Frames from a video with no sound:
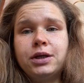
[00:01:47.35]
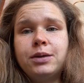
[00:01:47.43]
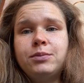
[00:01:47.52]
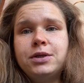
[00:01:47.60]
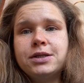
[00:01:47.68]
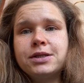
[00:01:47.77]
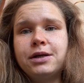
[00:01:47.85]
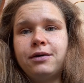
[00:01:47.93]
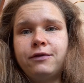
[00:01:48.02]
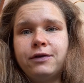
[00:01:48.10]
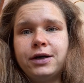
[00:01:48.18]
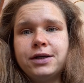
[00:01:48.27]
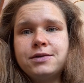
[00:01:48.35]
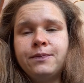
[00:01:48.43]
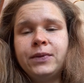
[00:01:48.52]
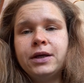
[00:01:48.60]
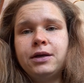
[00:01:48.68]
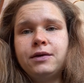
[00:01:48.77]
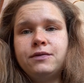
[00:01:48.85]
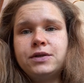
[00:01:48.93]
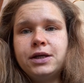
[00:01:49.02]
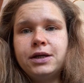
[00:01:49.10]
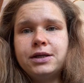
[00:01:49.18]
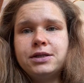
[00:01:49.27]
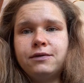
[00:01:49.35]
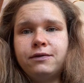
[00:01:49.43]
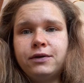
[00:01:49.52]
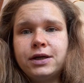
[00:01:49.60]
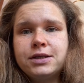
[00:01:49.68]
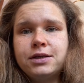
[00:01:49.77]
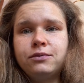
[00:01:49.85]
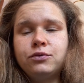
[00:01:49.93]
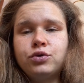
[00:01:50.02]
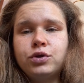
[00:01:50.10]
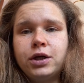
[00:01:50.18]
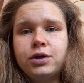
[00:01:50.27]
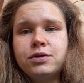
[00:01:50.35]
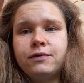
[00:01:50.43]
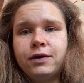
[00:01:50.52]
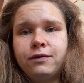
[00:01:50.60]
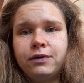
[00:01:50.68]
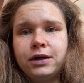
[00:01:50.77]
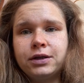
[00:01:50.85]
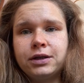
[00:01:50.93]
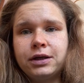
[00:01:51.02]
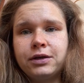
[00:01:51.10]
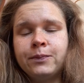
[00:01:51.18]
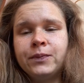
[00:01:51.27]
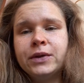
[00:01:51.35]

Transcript: Там несколько фаз, и все эти фазы нуждаются в кофакторах.